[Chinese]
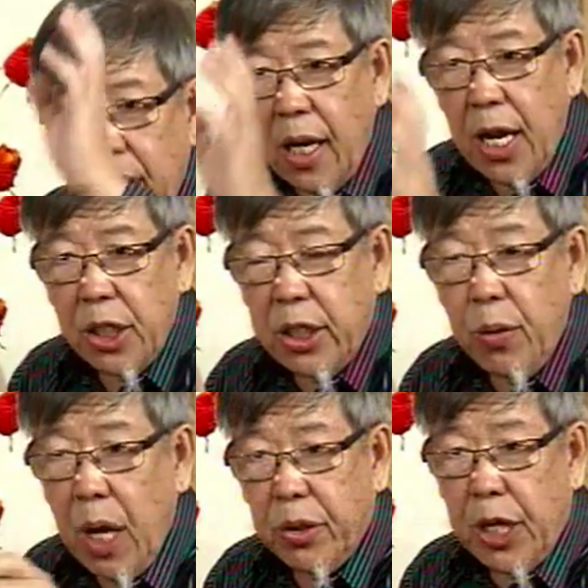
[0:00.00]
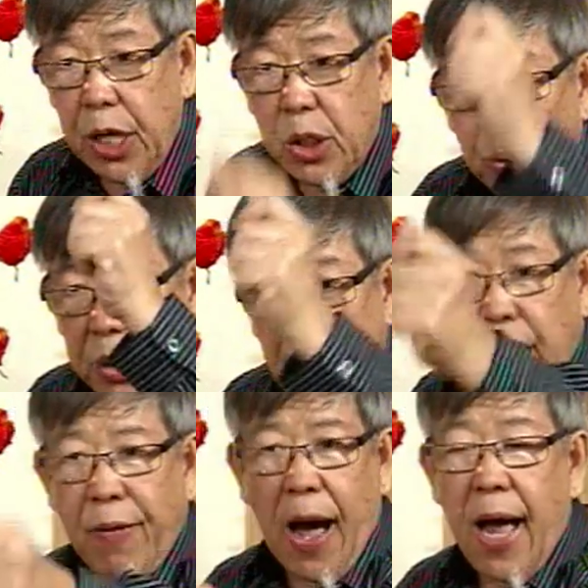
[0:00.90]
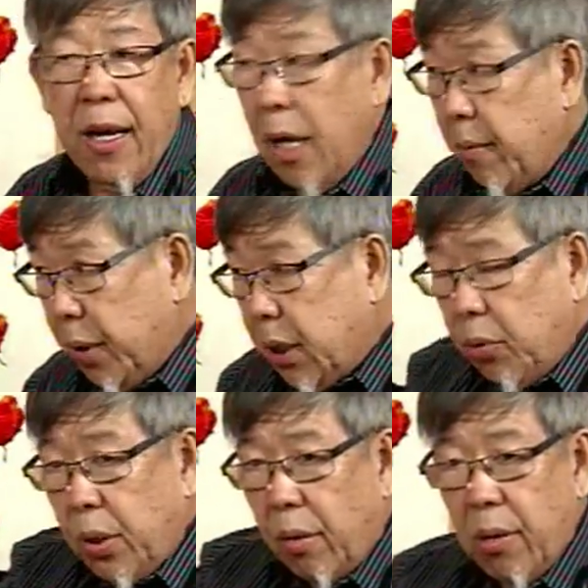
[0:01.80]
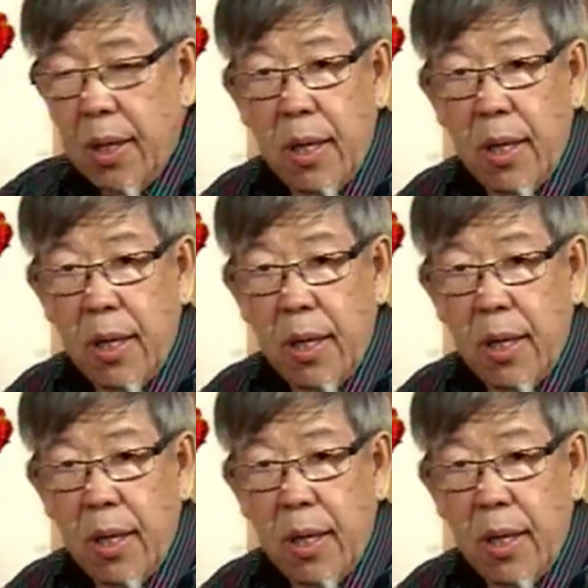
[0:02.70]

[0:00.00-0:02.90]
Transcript: 领袖要提出这个法案，不是武统，